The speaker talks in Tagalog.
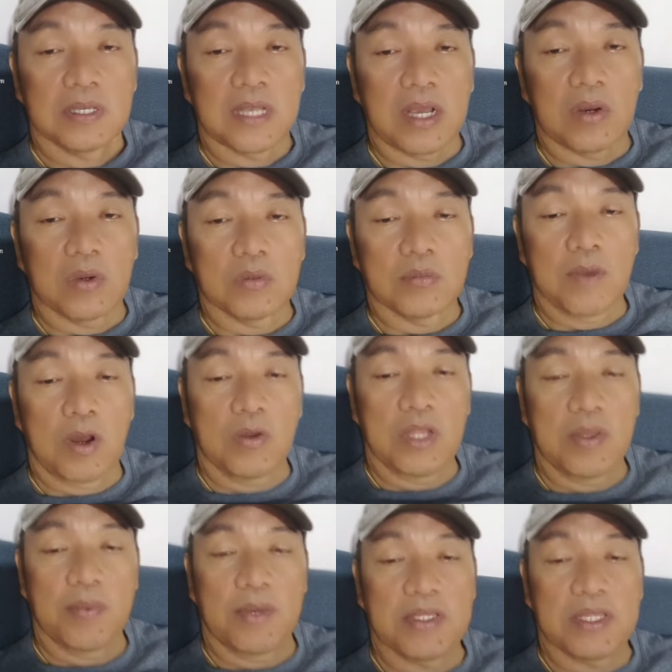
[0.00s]
kay kon mao
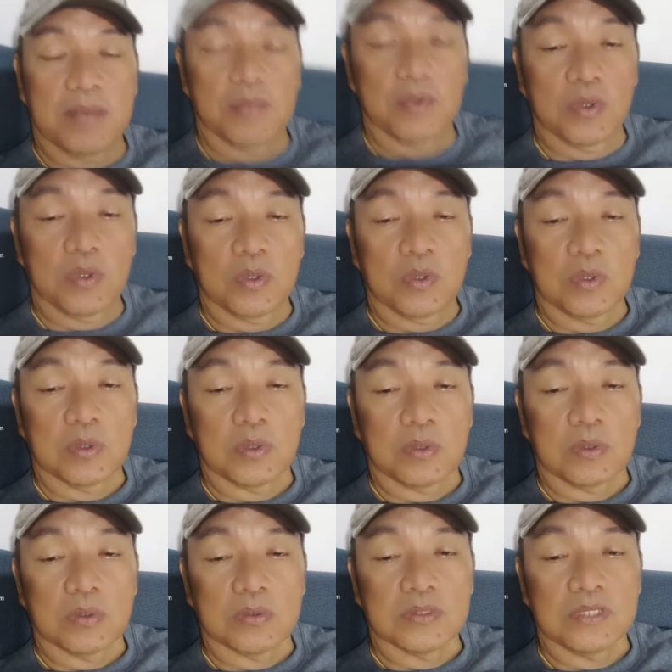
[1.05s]
maunay may tabo,
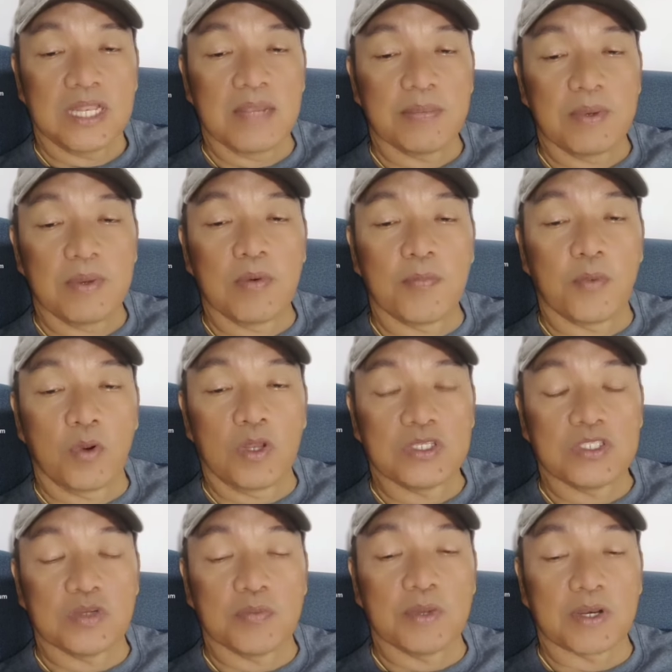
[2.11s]
sila may
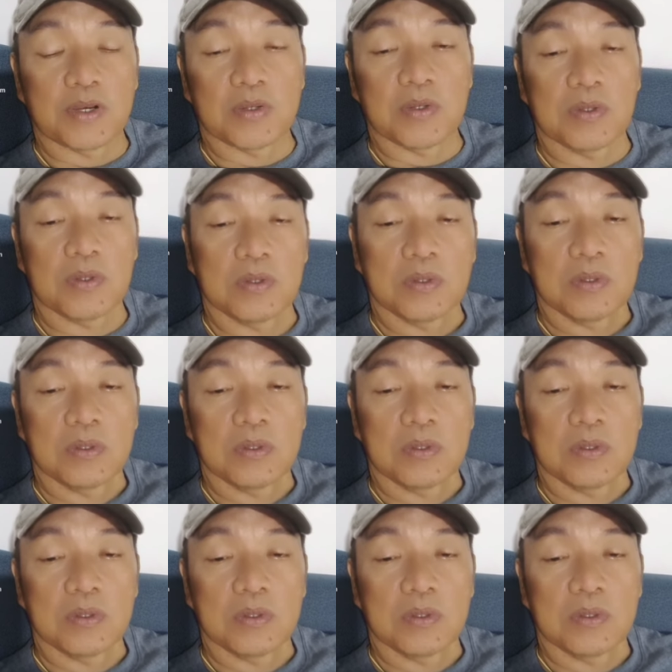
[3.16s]
mapulis gobyerno.